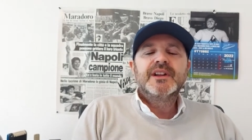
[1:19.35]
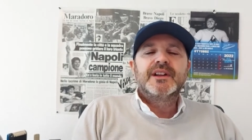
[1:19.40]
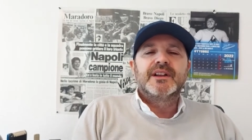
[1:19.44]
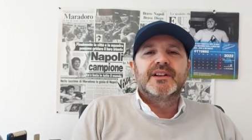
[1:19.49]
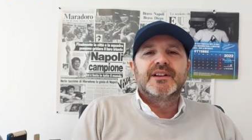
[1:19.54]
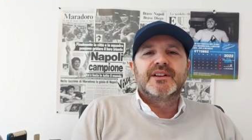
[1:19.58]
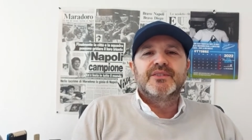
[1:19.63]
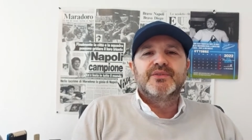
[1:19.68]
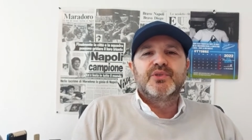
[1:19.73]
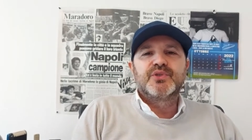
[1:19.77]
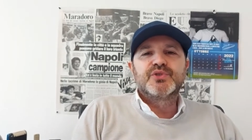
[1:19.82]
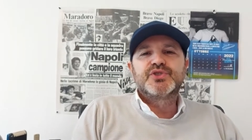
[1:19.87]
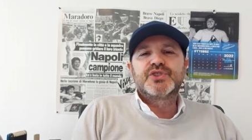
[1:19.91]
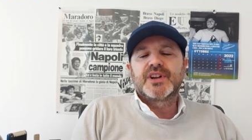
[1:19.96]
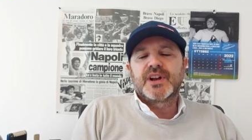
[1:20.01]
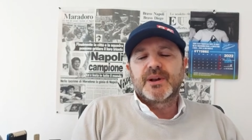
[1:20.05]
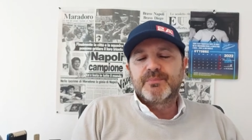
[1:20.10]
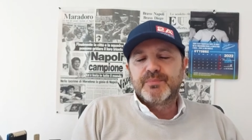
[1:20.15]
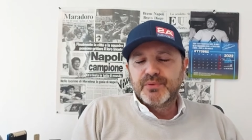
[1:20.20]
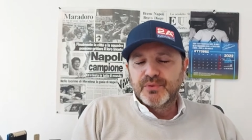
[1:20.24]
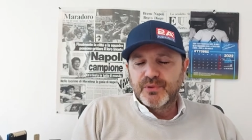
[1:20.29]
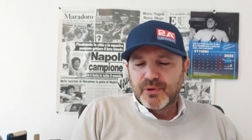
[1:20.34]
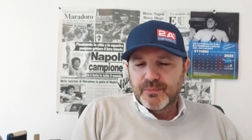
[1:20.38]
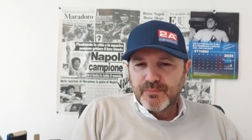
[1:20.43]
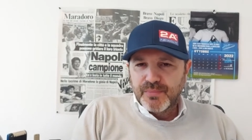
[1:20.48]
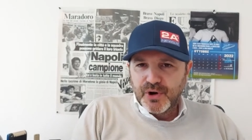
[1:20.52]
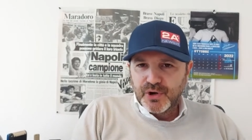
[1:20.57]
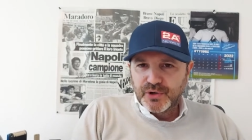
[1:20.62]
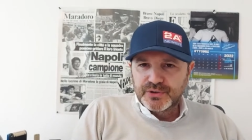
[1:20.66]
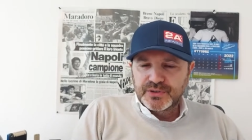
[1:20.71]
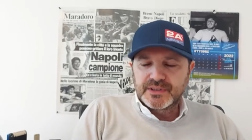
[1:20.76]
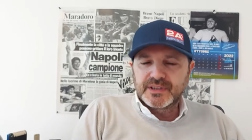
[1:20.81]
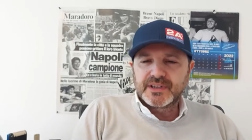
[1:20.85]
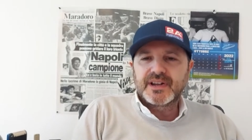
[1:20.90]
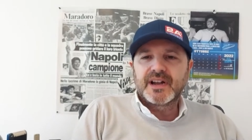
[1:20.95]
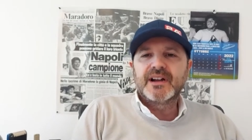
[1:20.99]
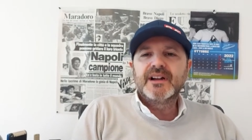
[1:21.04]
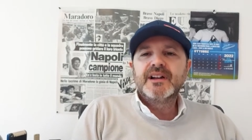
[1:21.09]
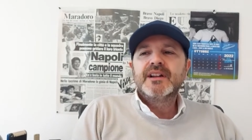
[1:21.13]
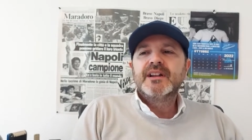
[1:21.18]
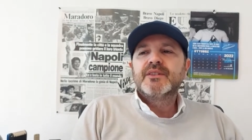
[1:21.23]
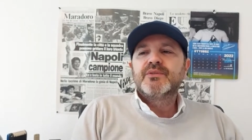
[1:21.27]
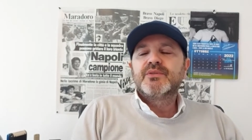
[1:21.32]
eh, non c'era più
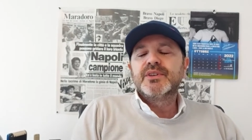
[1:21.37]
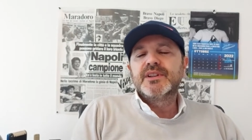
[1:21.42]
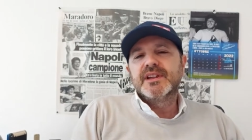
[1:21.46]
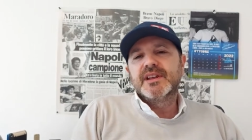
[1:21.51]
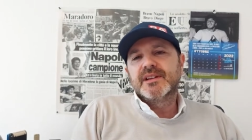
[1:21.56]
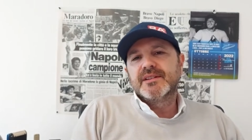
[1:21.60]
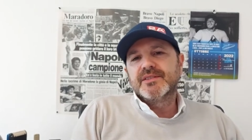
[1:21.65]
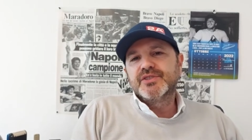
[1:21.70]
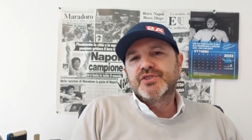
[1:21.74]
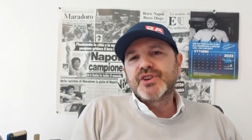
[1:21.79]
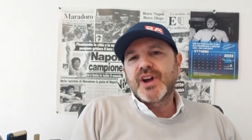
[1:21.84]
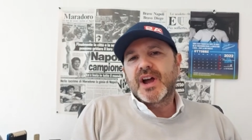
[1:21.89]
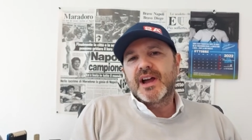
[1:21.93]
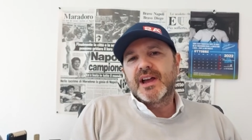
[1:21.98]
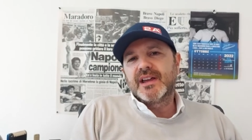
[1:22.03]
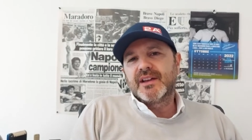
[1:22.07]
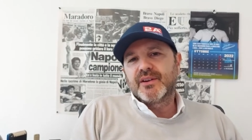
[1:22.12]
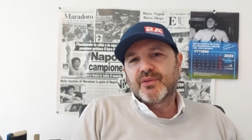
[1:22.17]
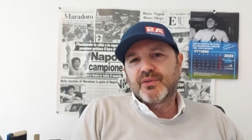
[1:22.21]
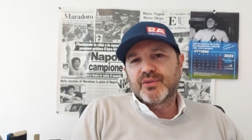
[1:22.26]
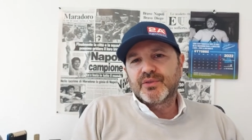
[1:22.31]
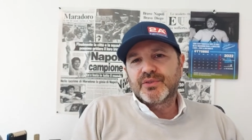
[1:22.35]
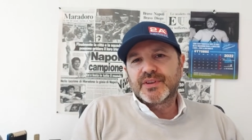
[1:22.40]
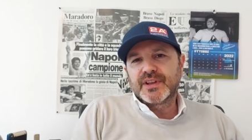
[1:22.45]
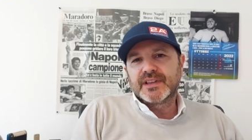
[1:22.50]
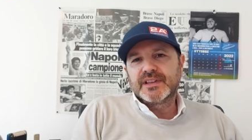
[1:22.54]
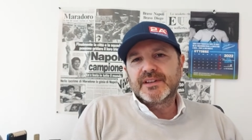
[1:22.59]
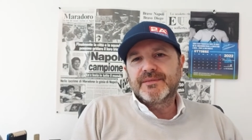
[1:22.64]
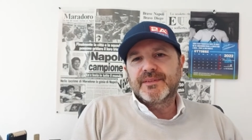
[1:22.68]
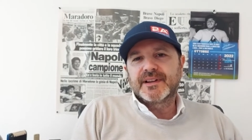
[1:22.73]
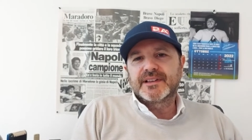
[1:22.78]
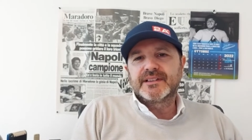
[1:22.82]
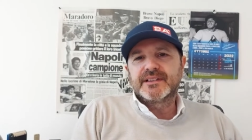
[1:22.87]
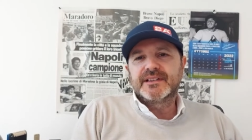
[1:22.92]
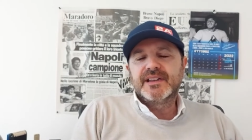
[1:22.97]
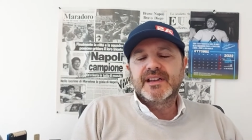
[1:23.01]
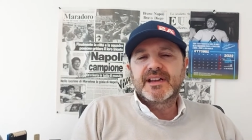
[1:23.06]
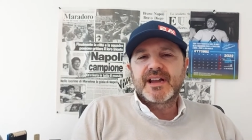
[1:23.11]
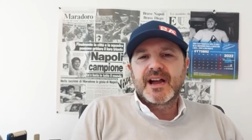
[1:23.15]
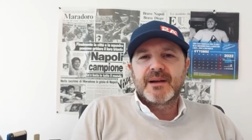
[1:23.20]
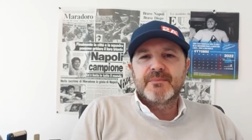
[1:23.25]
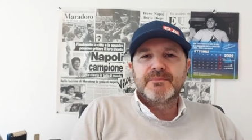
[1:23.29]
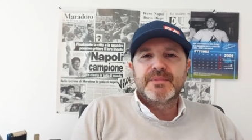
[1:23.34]
Lobottega, quindi già erano stati fatti
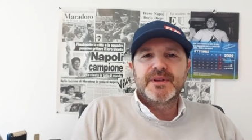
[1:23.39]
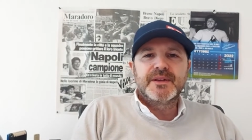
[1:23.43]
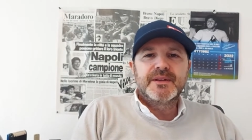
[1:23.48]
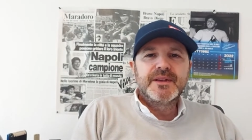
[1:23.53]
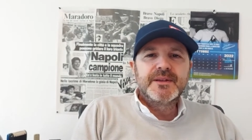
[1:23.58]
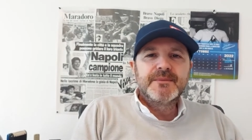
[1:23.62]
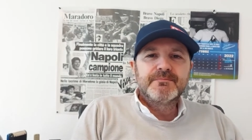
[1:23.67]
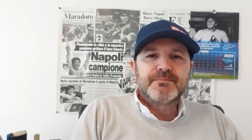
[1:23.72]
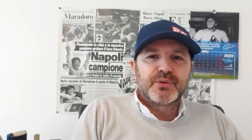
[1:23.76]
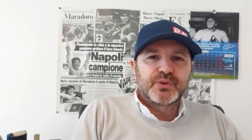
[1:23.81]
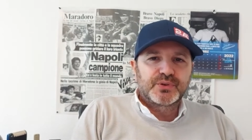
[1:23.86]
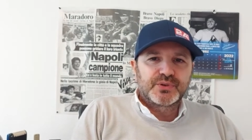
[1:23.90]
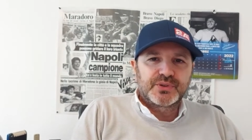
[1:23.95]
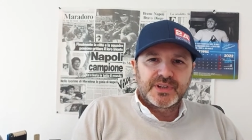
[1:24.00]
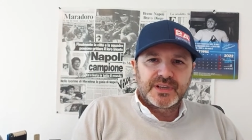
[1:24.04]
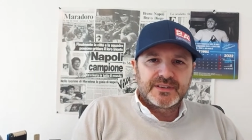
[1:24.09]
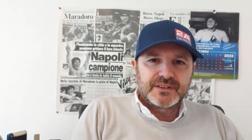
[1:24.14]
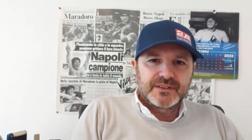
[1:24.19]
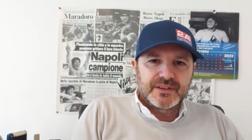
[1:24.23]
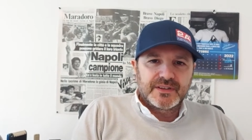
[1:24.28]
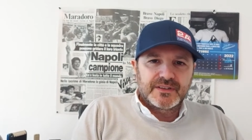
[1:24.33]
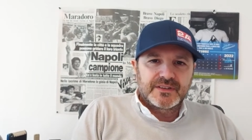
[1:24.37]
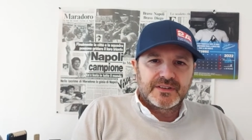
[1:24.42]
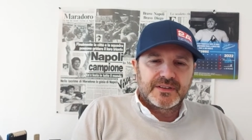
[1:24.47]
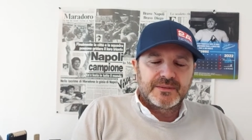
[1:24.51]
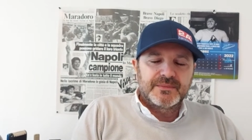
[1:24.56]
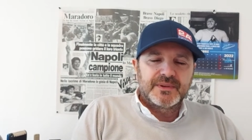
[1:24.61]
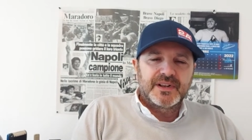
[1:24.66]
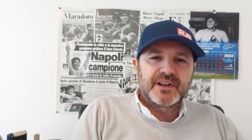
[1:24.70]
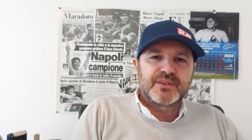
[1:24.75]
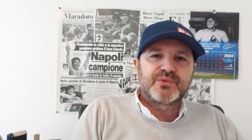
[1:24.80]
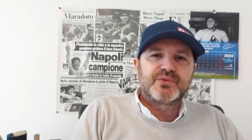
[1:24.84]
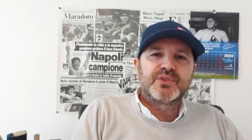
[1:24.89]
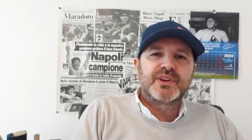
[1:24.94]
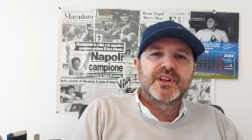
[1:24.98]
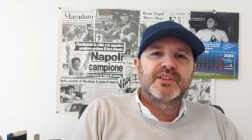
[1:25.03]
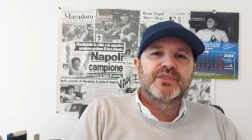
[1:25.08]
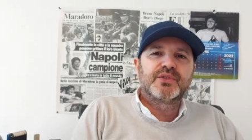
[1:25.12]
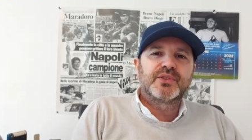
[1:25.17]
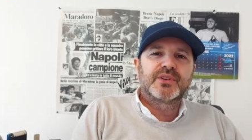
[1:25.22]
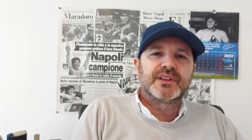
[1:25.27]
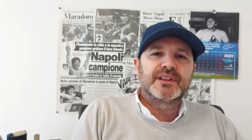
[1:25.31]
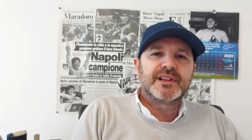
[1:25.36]
dei cambi importantissimi in
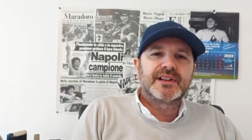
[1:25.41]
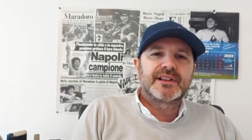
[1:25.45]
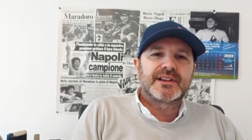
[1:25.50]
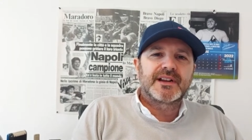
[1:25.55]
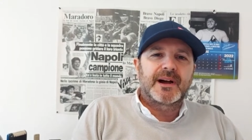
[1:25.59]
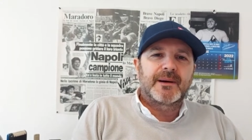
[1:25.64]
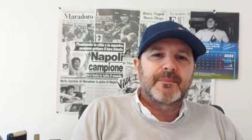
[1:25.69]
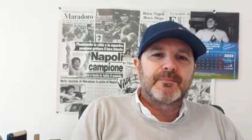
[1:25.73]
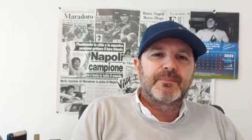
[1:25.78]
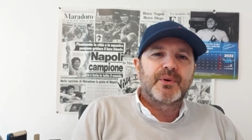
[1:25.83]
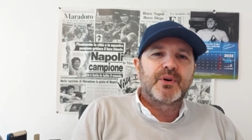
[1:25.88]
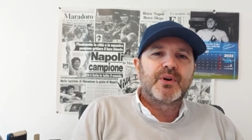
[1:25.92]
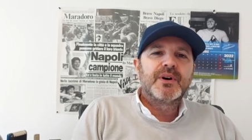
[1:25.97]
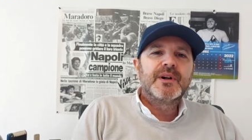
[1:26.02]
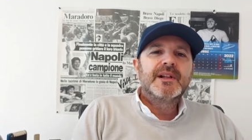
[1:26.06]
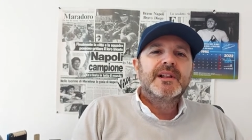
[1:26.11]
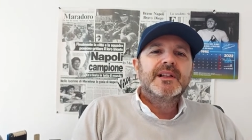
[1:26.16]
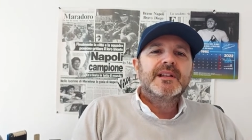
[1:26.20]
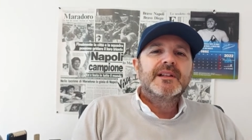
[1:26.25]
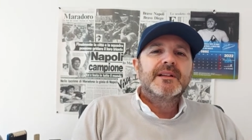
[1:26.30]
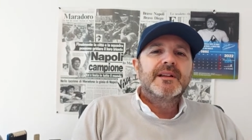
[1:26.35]
alcune zone del campo